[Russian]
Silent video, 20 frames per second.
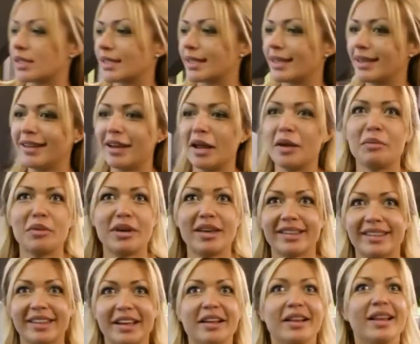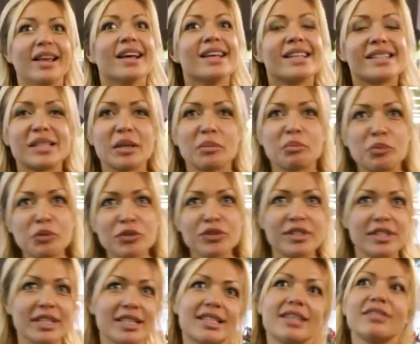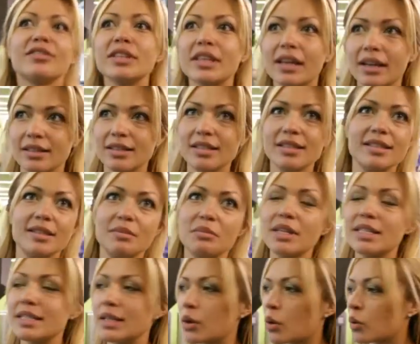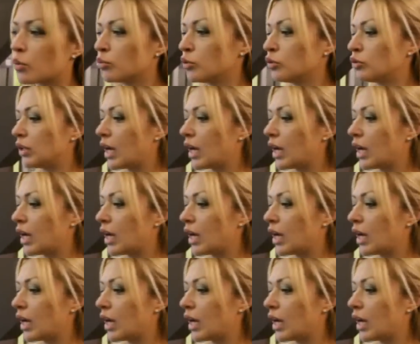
с гирями, это забудьте, если вы не хотите иметь огромную